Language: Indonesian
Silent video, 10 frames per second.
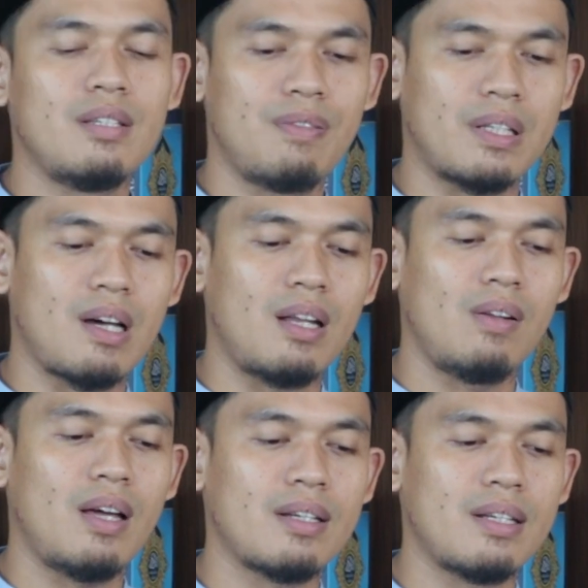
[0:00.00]
sifat
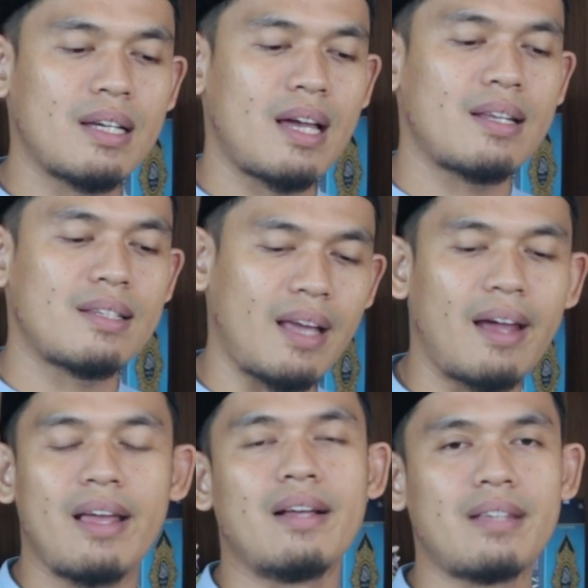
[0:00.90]
Allah dengan
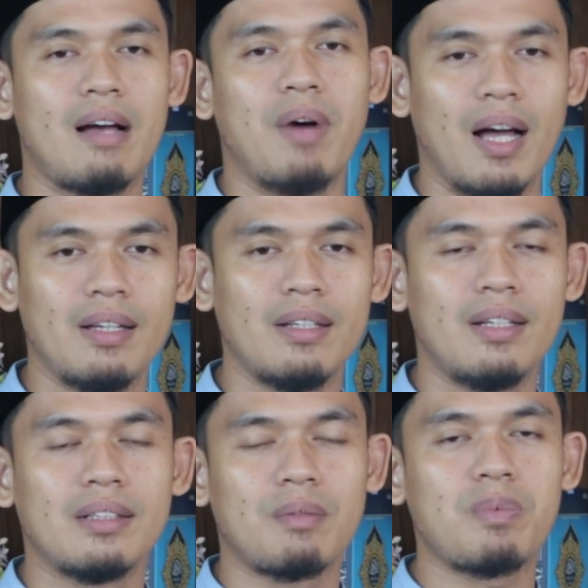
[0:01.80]
cara yang sama,
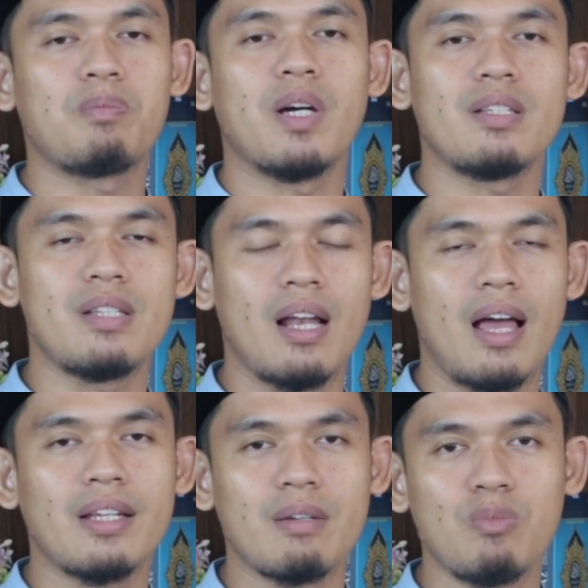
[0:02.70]
tapi
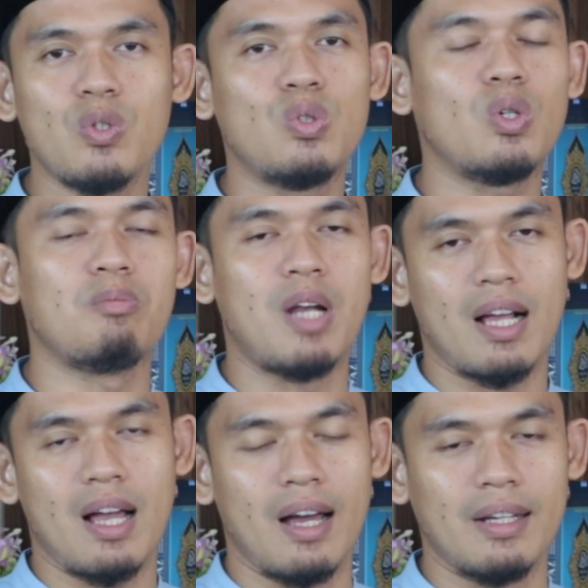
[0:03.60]
pengistilahannya muncul
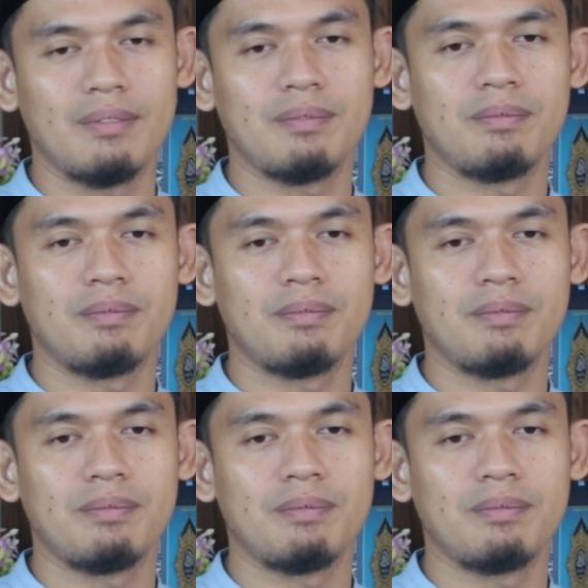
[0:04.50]
belakangan.